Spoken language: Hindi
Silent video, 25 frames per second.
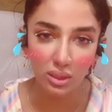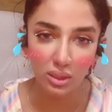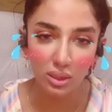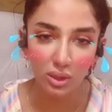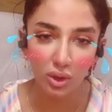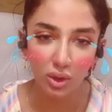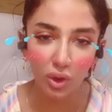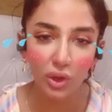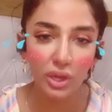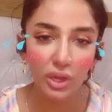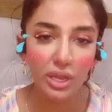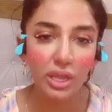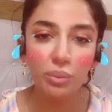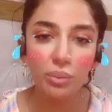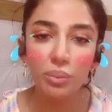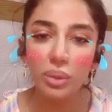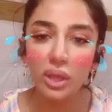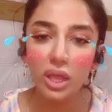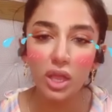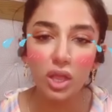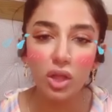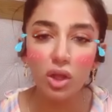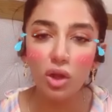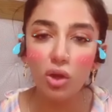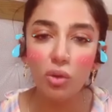और ये
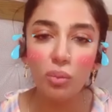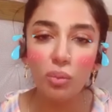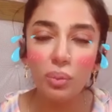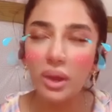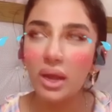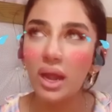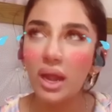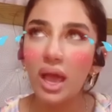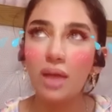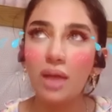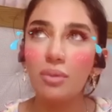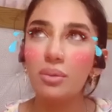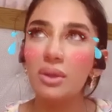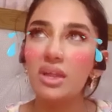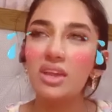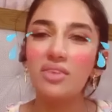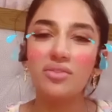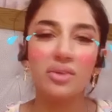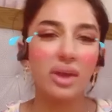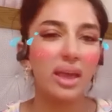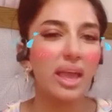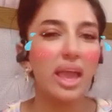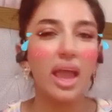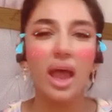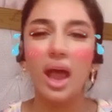बीगो पर आई बिलीव
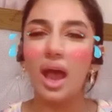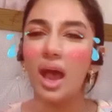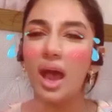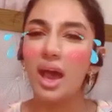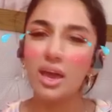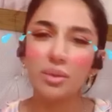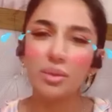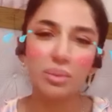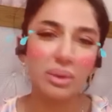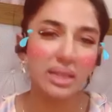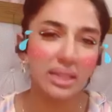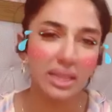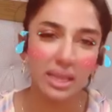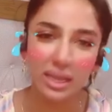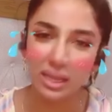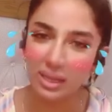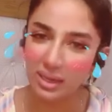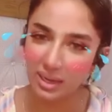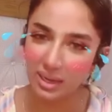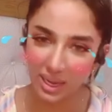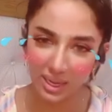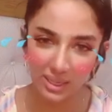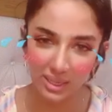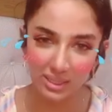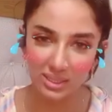हर बंदे का
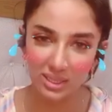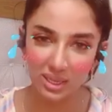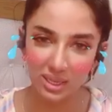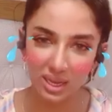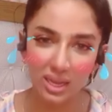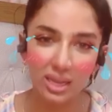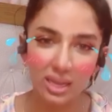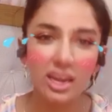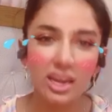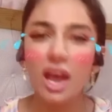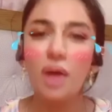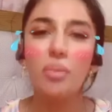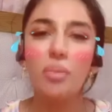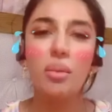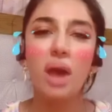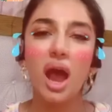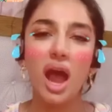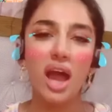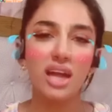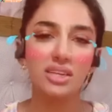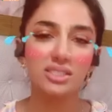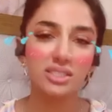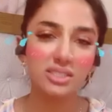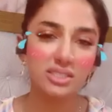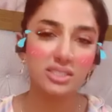राइट है अगर हम
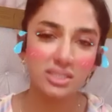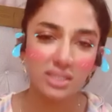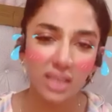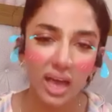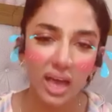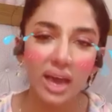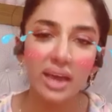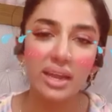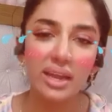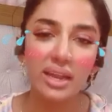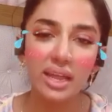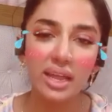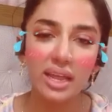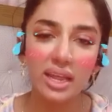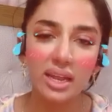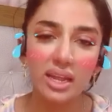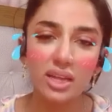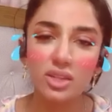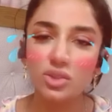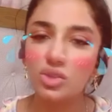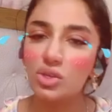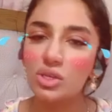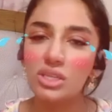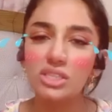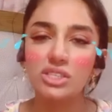आर्टिस्ट आ रहे हैं ना
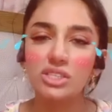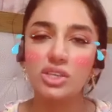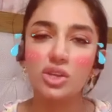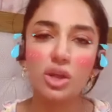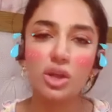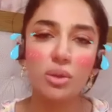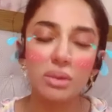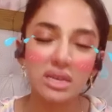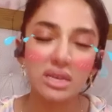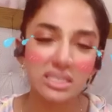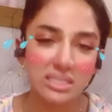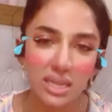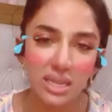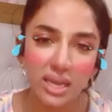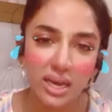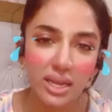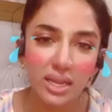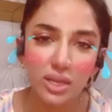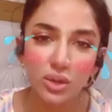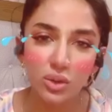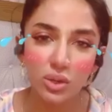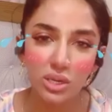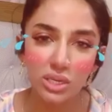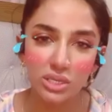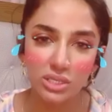तो किसी को मसला
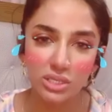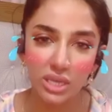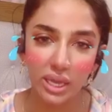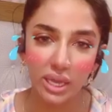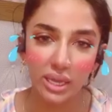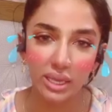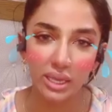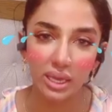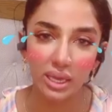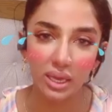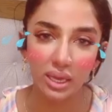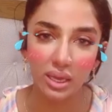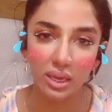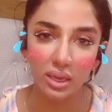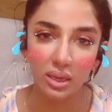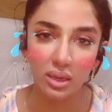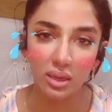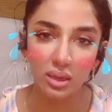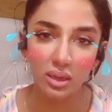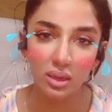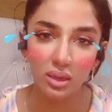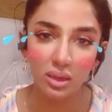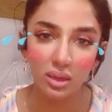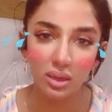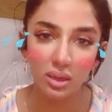नहीं होना चाहिए
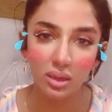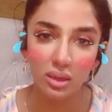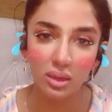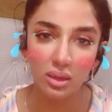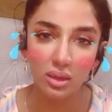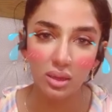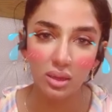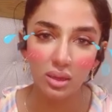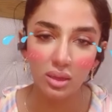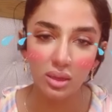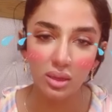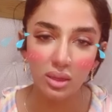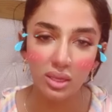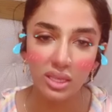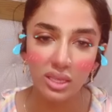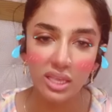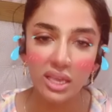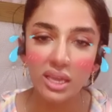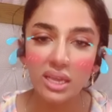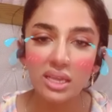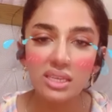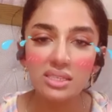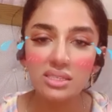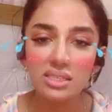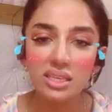ये
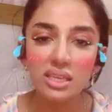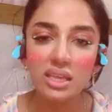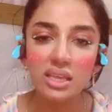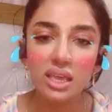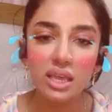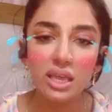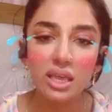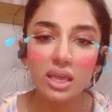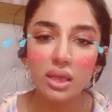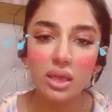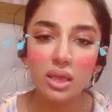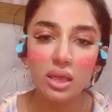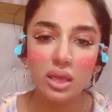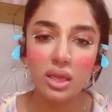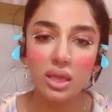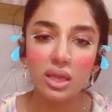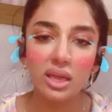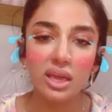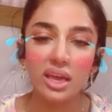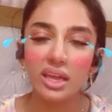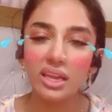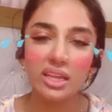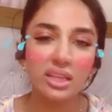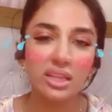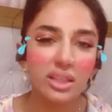किसी की
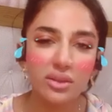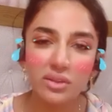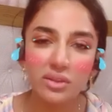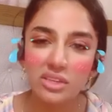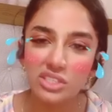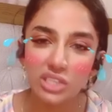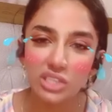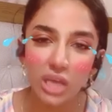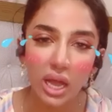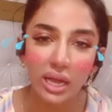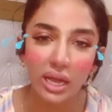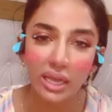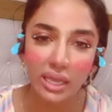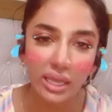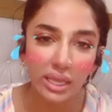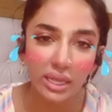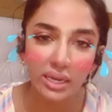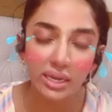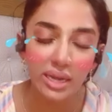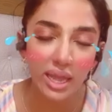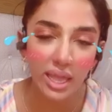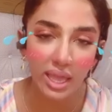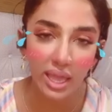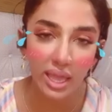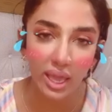खरीदी हुई जागीर
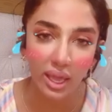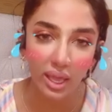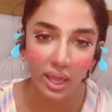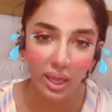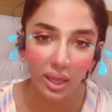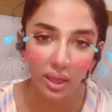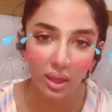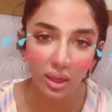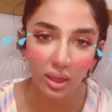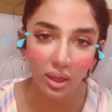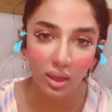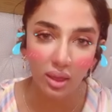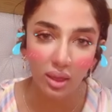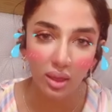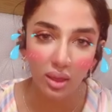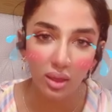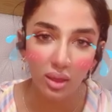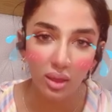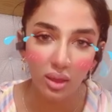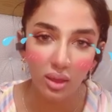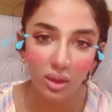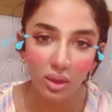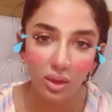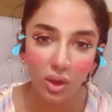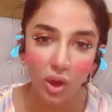नहीं है
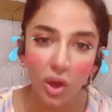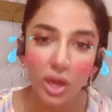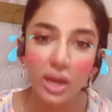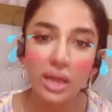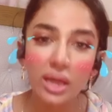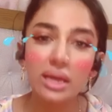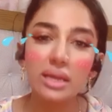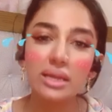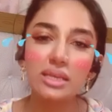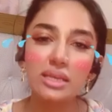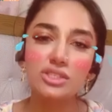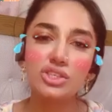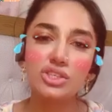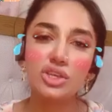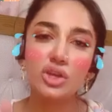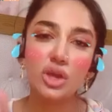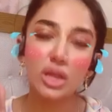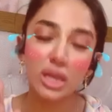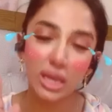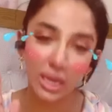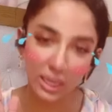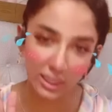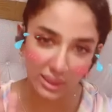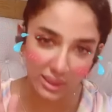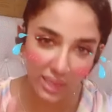और अगर किसी को
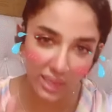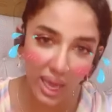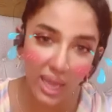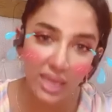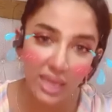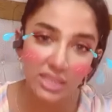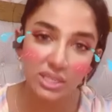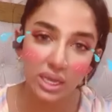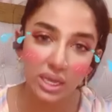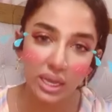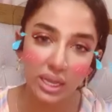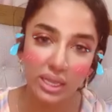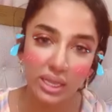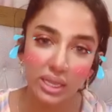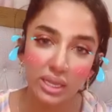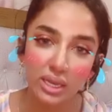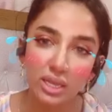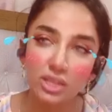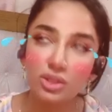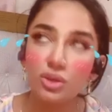लगता है जागीर है तो